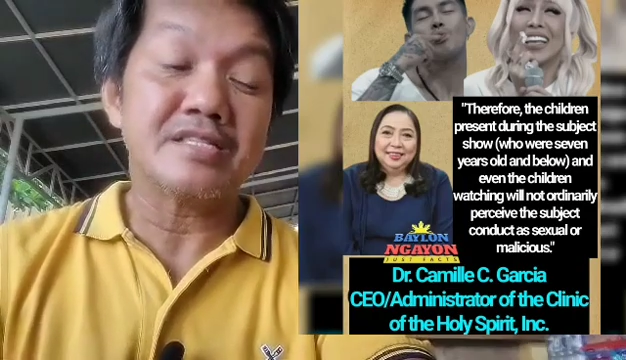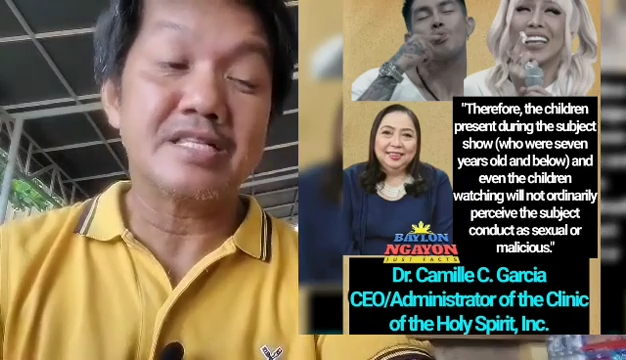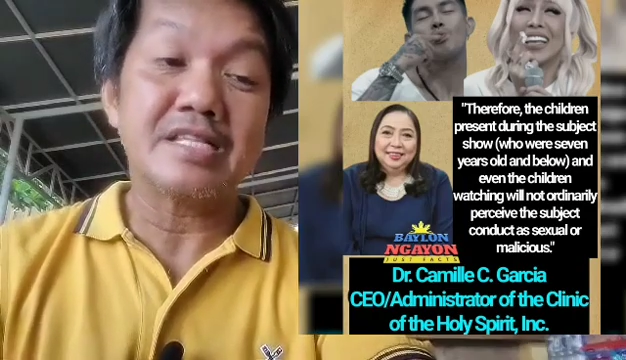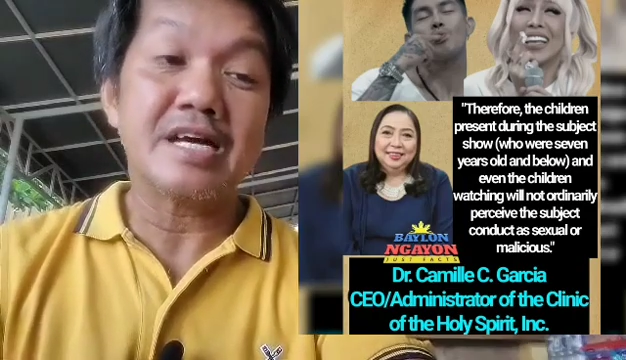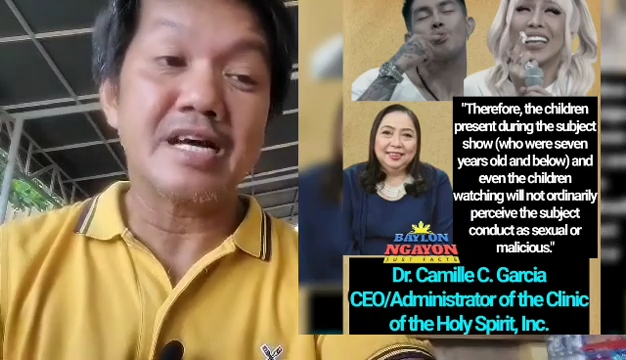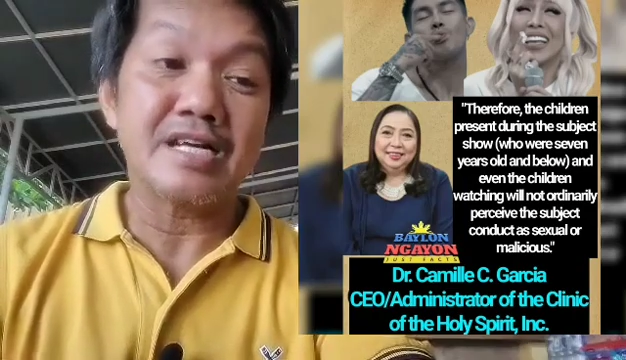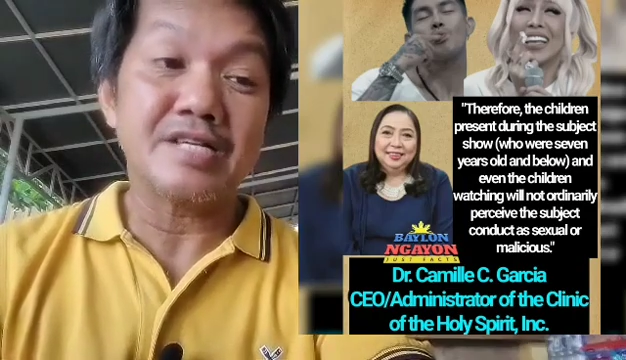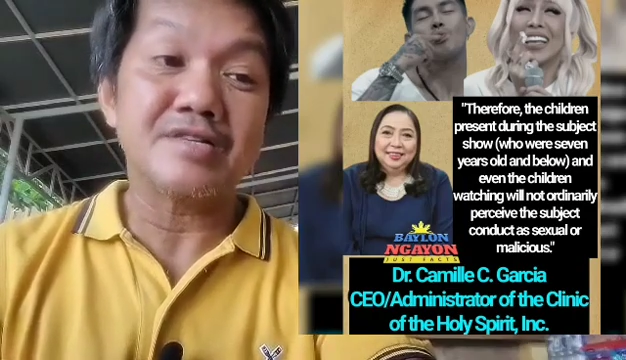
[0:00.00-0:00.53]
ni
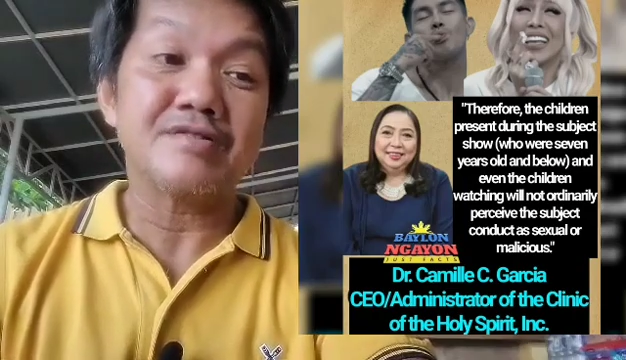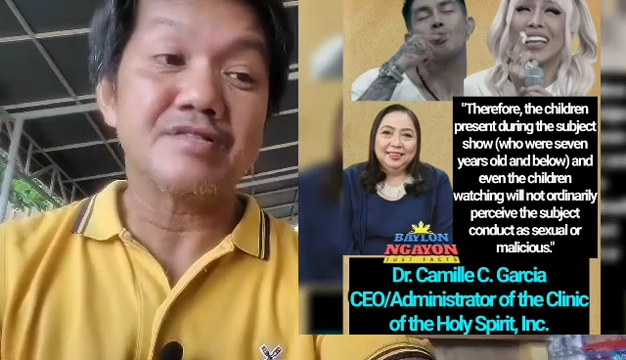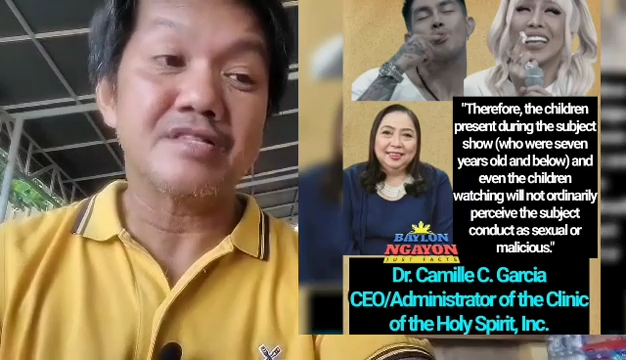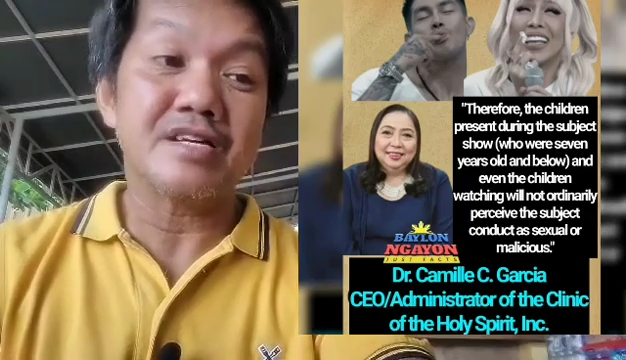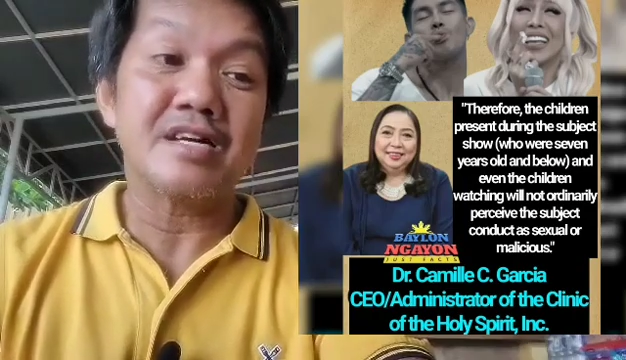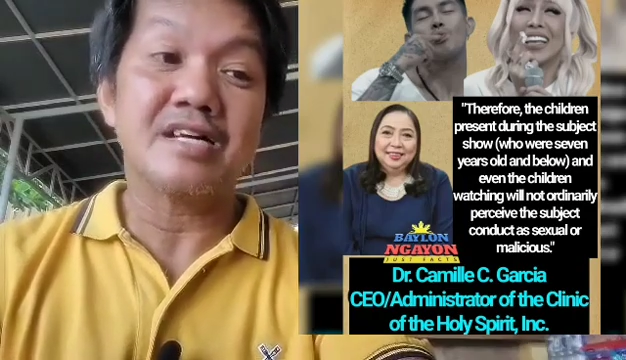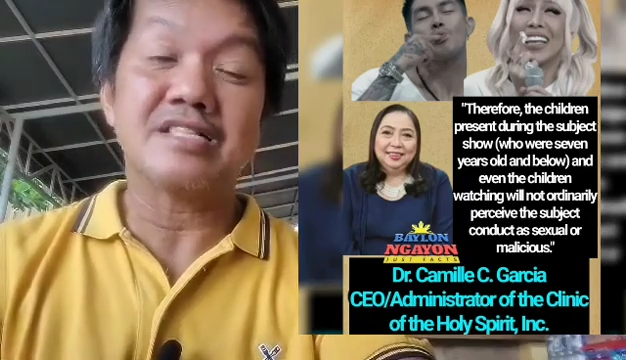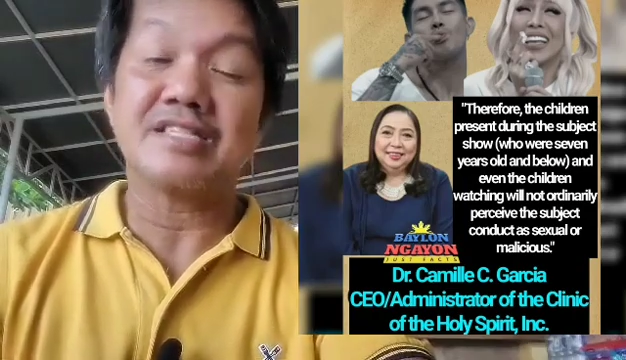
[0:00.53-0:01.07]
Ayon
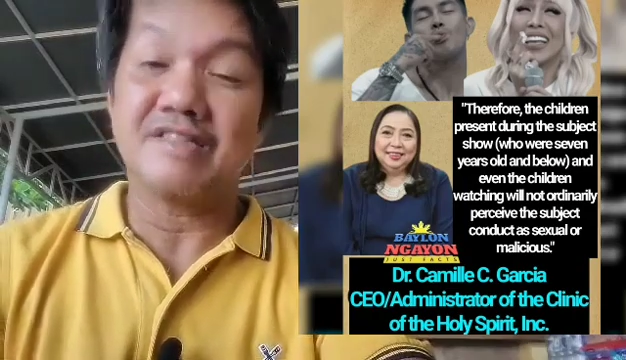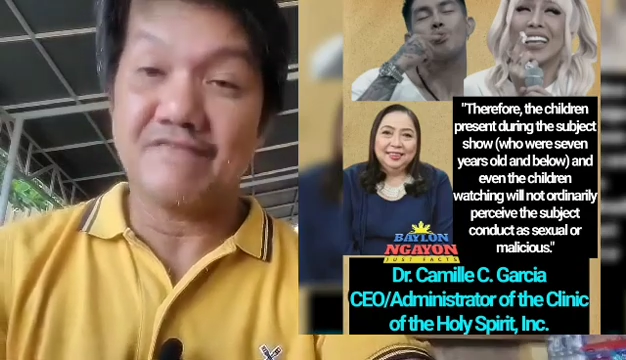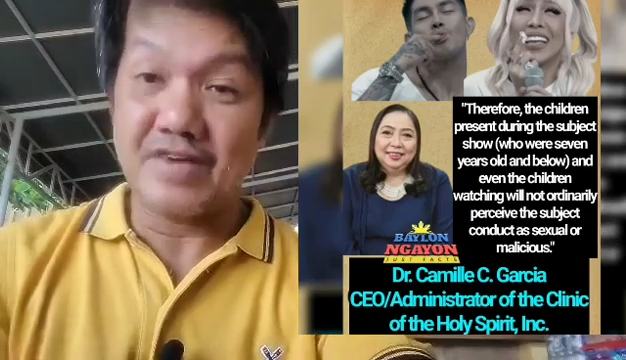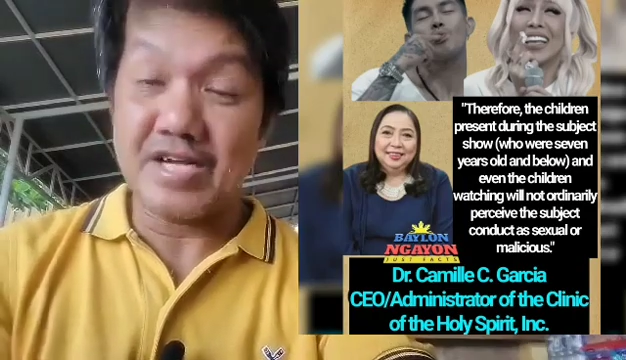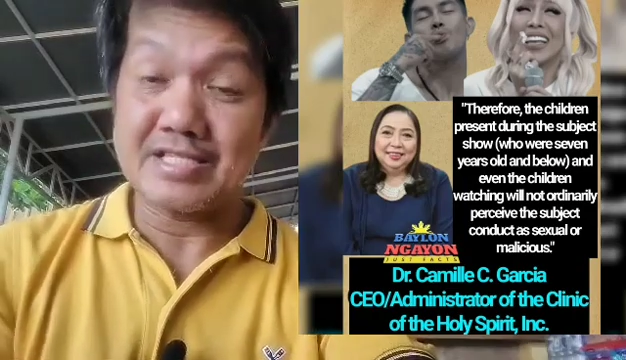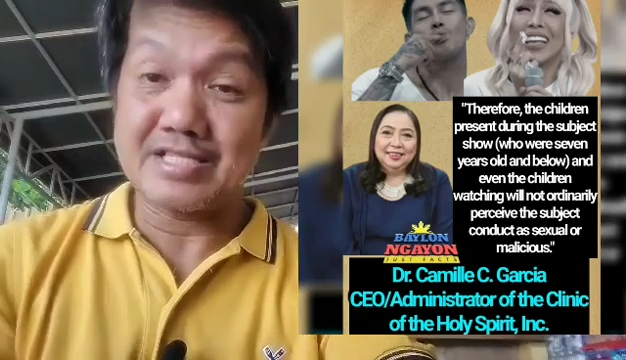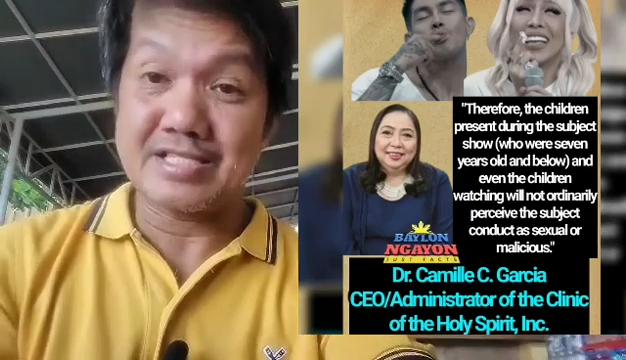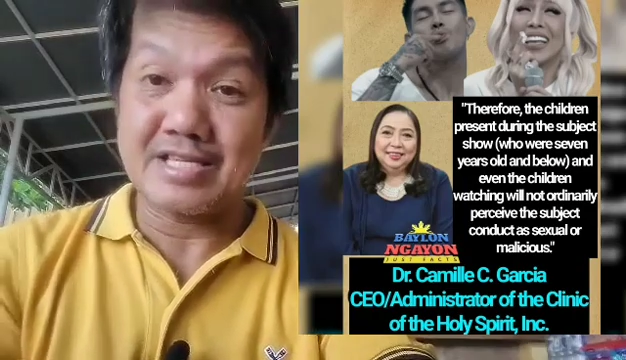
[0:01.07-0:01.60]
at ni
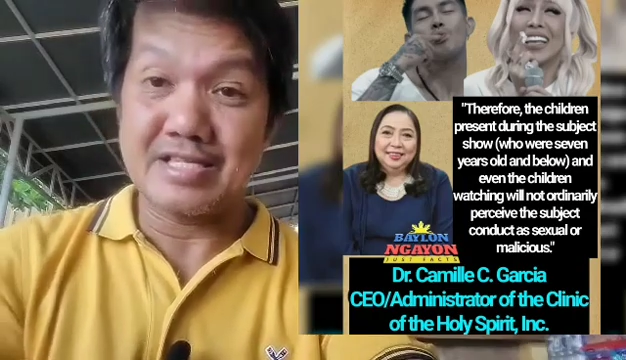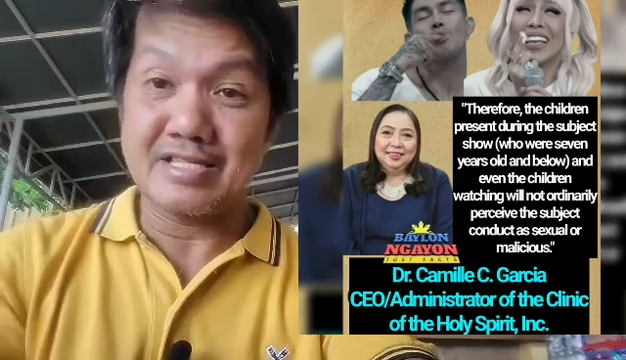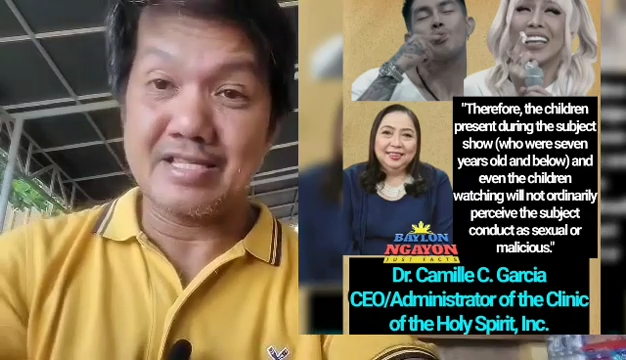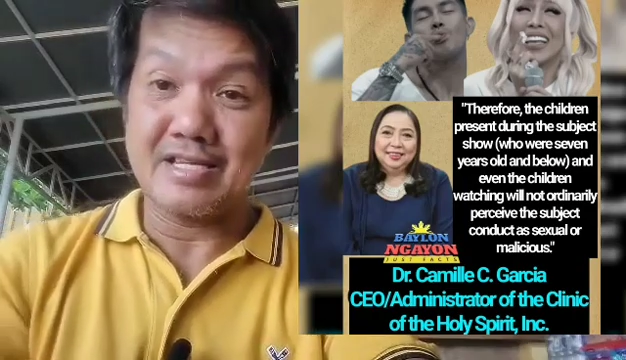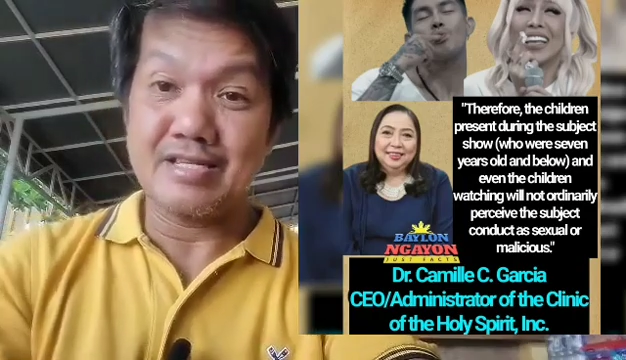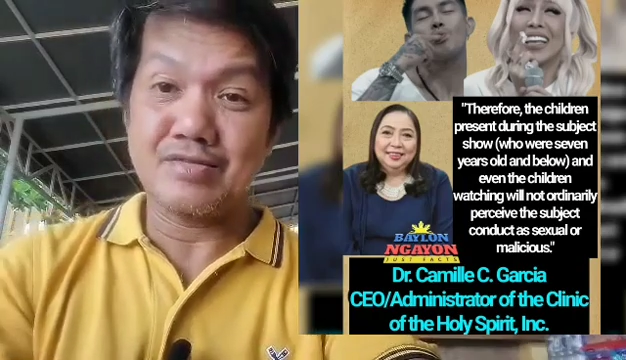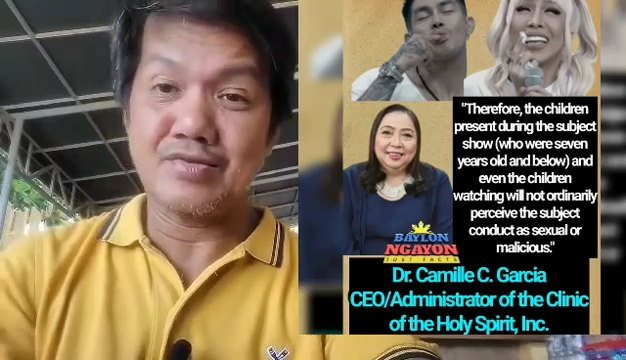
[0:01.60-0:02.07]
Vice Ganda.